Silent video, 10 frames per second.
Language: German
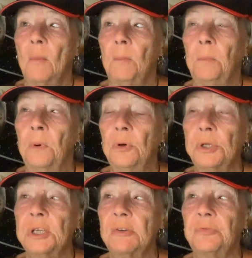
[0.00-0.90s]

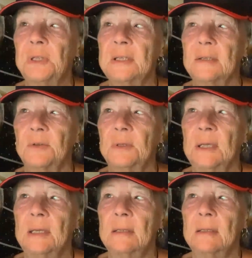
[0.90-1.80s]
Botschaft der
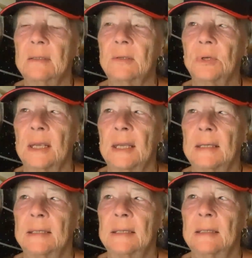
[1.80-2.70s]
Sonne zur
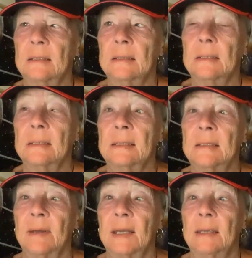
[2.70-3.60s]
Erde
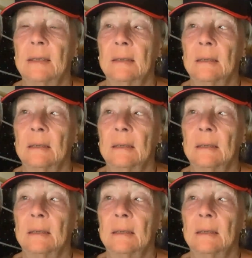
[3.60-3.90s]
2.